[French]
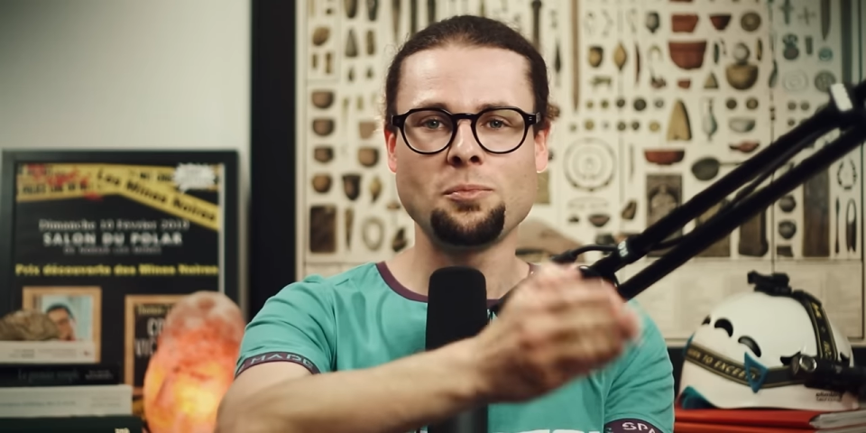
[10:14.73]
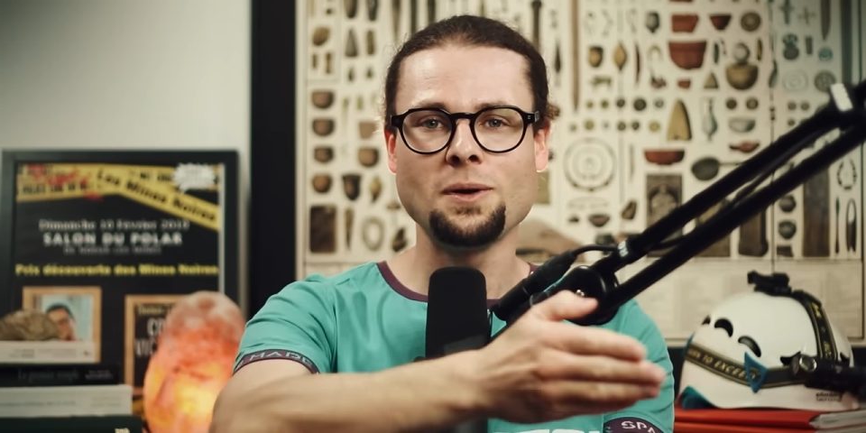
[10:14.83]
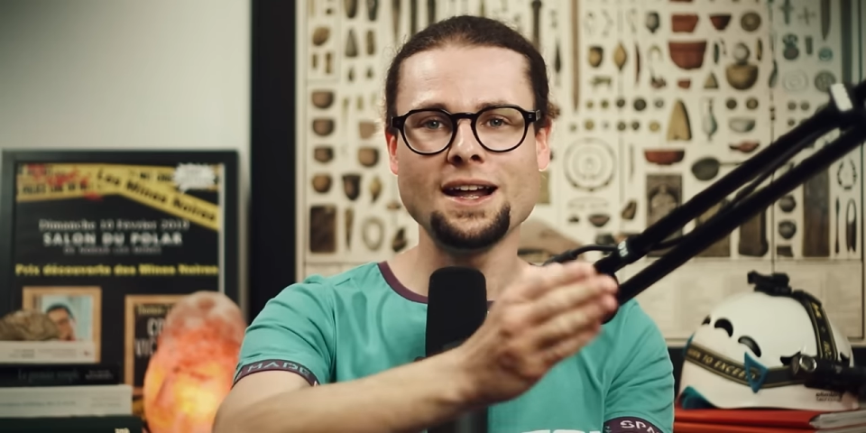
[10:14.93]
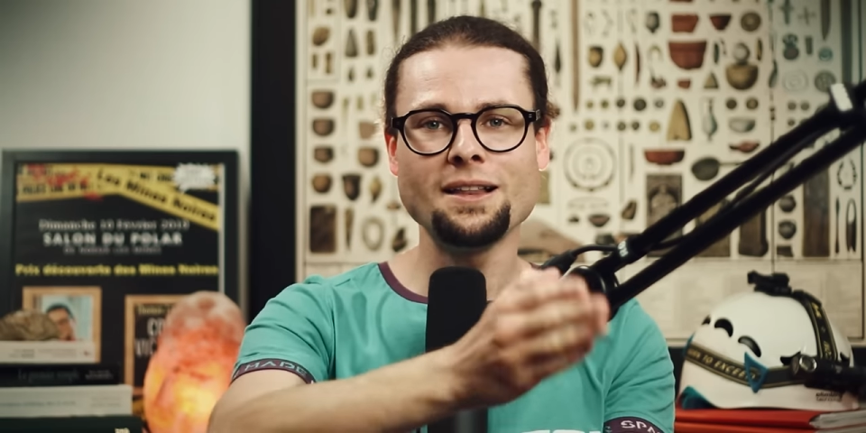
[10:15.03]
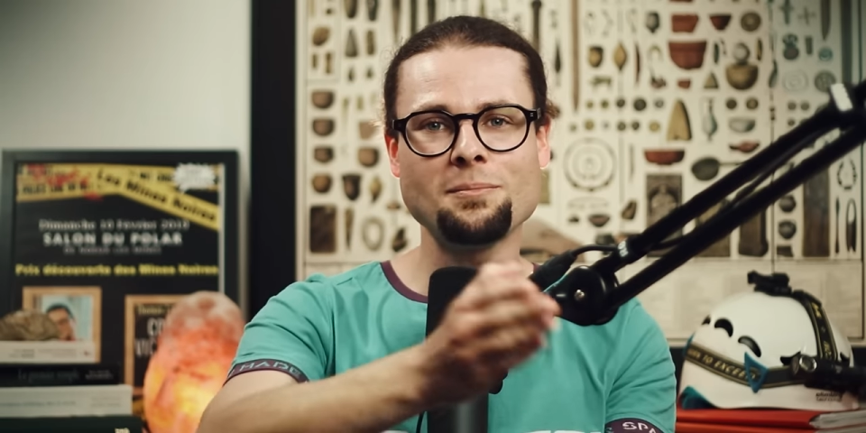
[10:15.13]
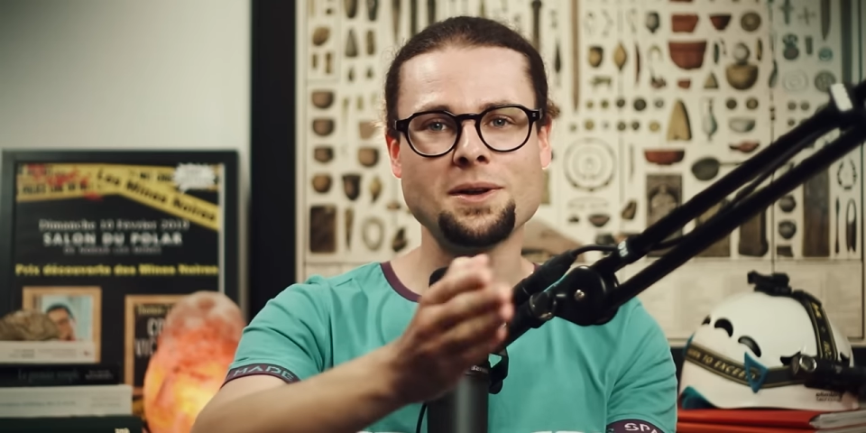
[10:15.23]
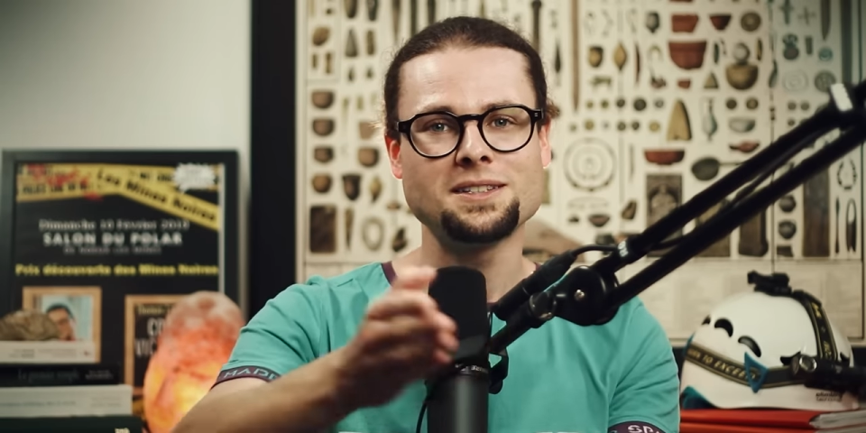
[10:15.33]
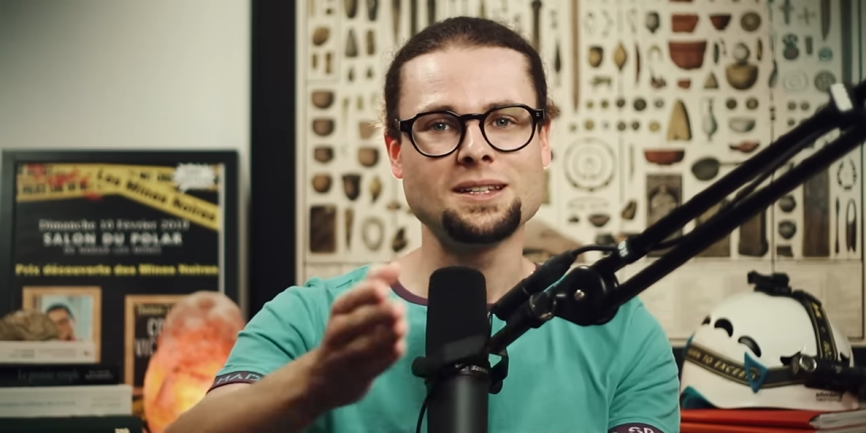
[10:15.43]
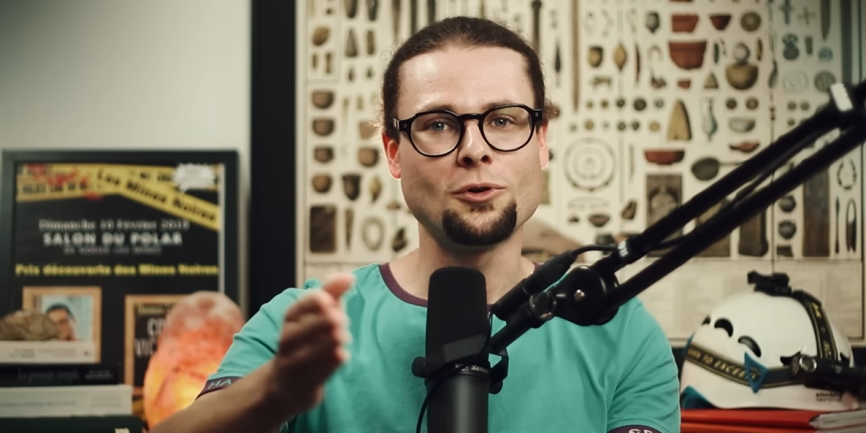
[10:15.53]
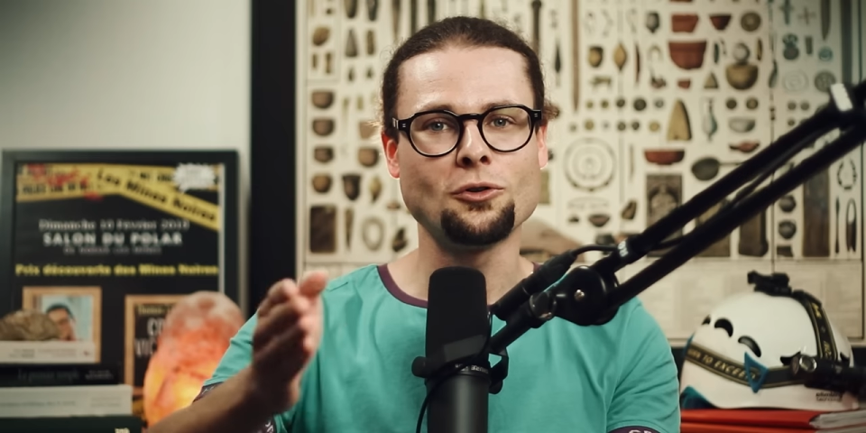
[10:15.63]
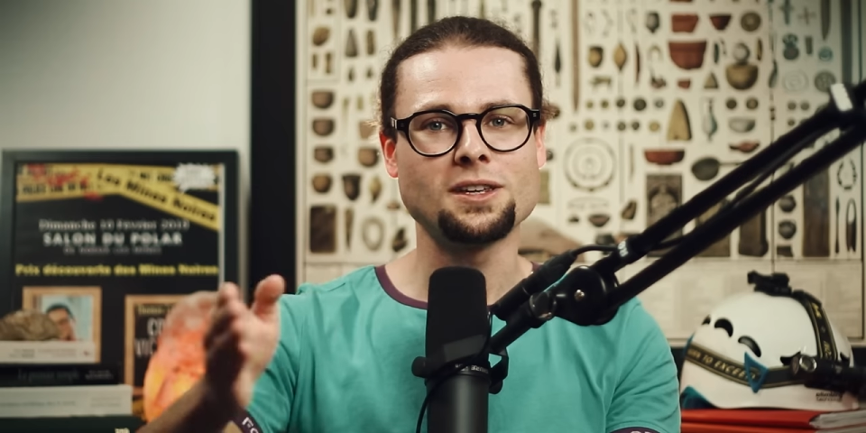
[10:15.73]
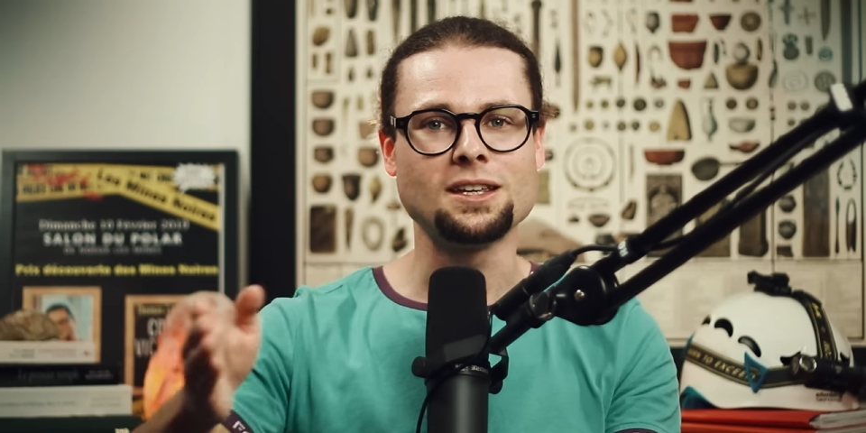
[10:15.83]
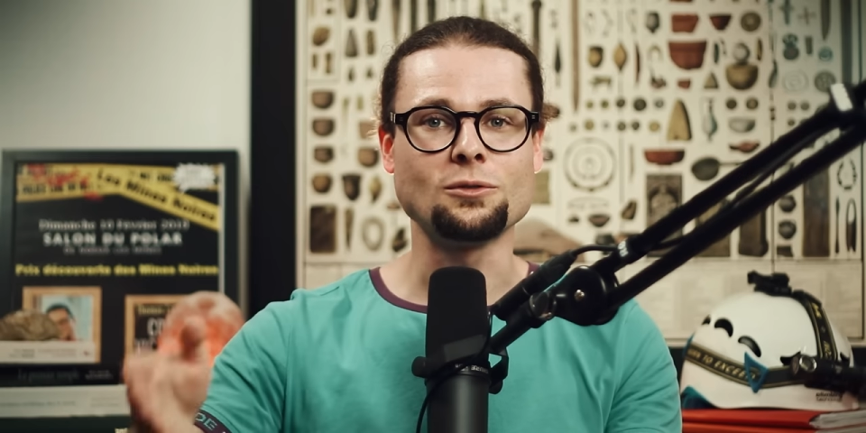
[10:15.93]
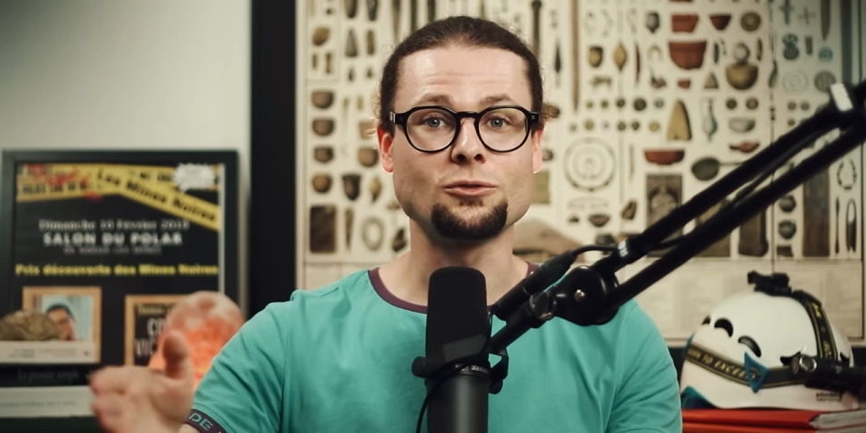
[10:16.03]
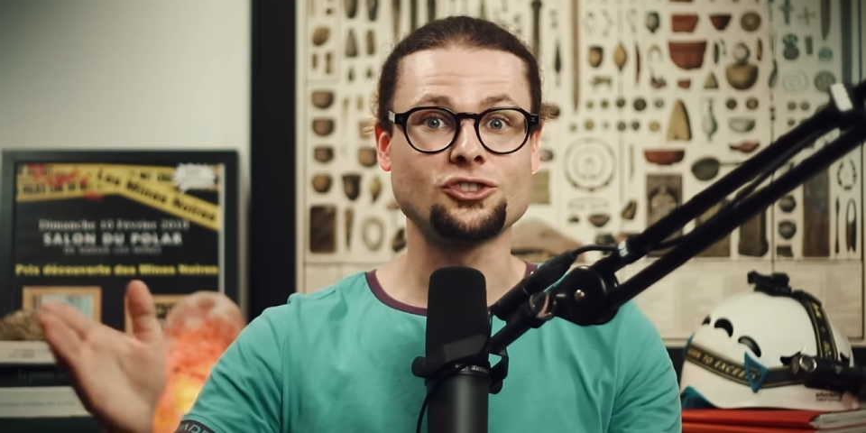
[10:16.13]
plein de bâtiments
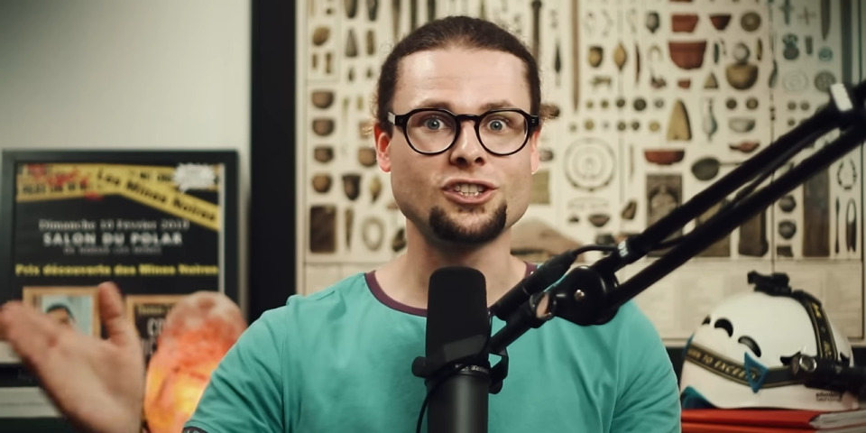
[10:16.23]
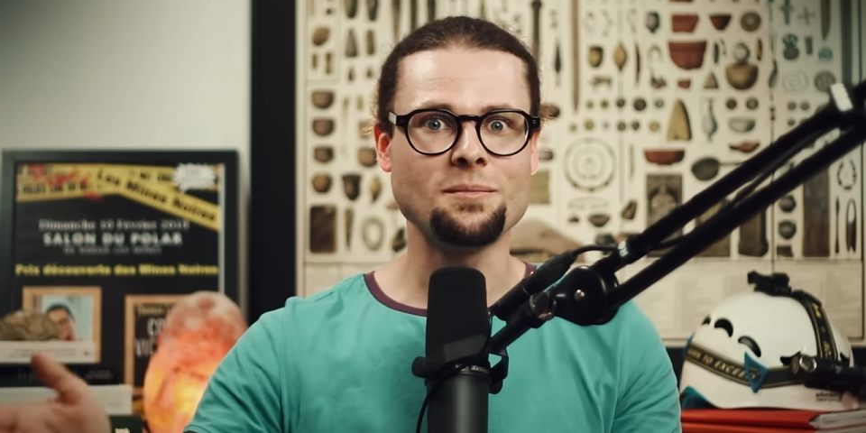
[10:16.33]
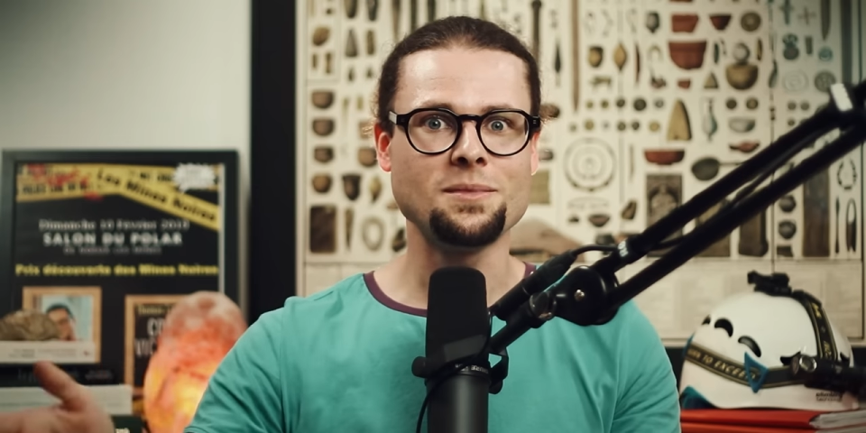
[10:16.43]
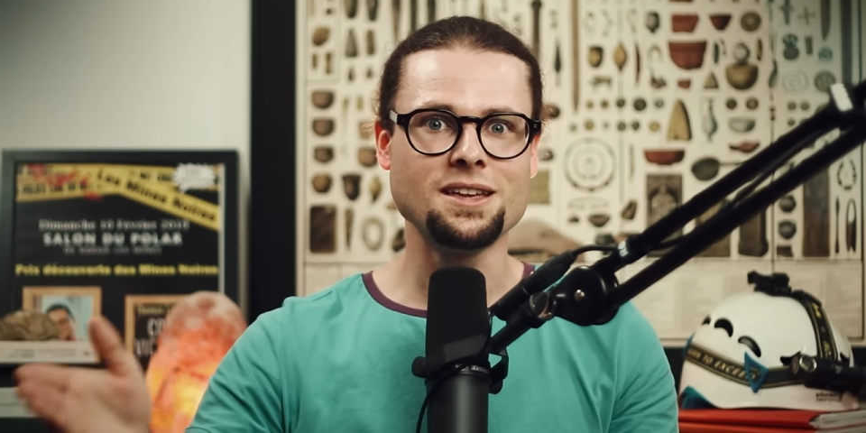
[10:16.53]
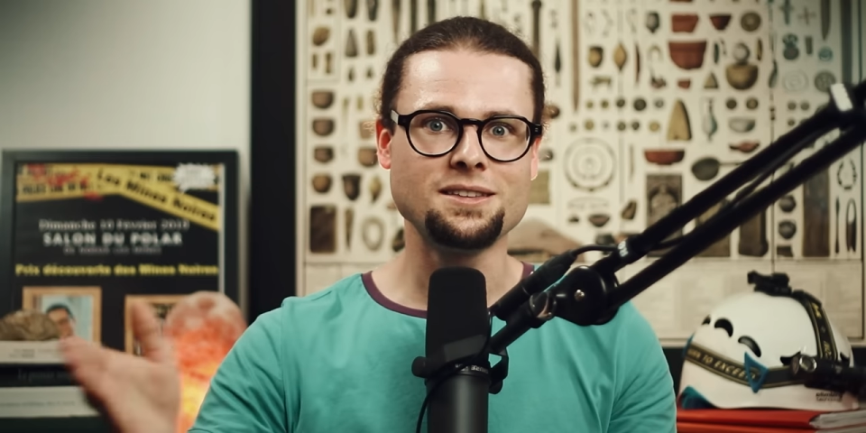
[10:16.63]
qui n'ont jamais